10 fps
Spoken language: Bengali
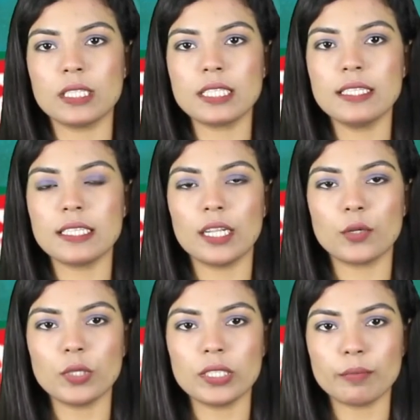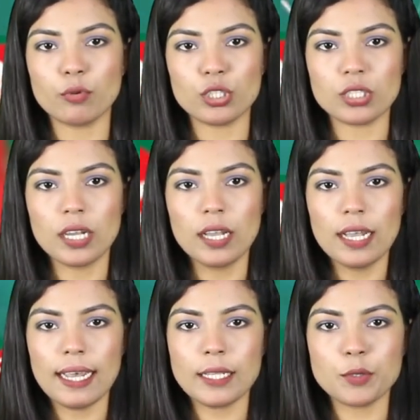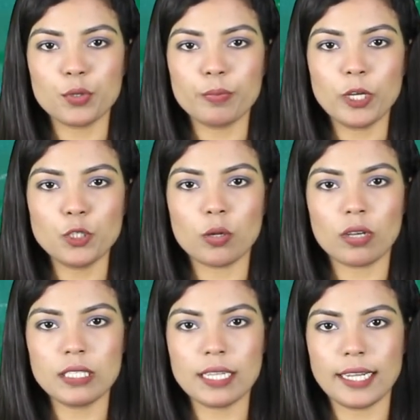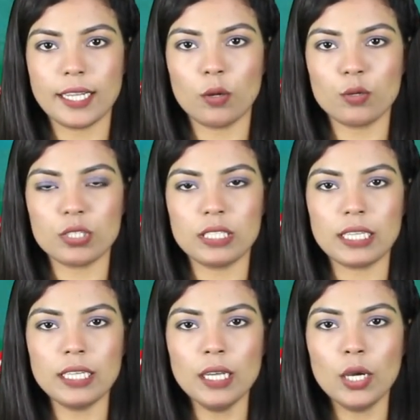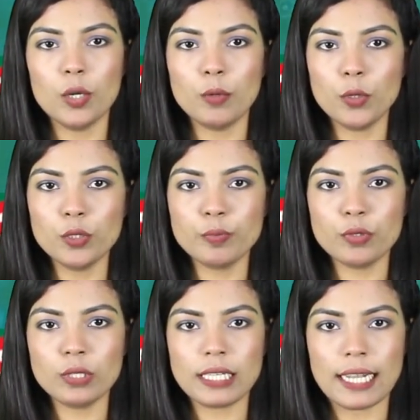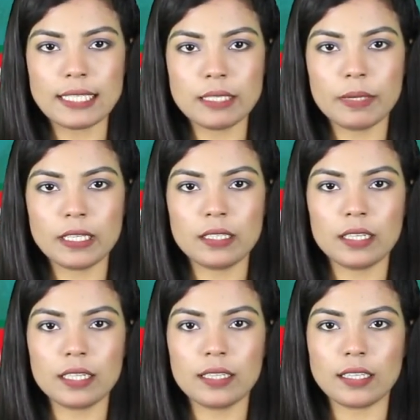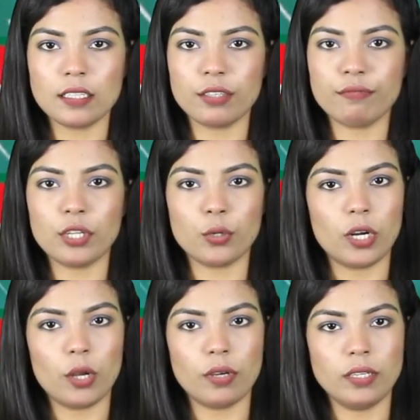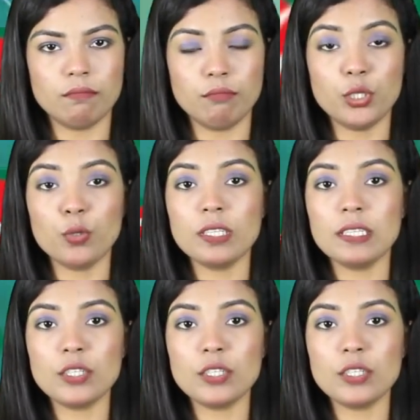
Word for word: করেছে জেলা গোয়েন্দা পুলিশ আজ রোববার সকাল সাড়ে এগারোটার দিকে মোহনপুর কাজীবাড়ি বাড়ি থেকে তাকে গ্রেফতার করা হয় বিষয়টি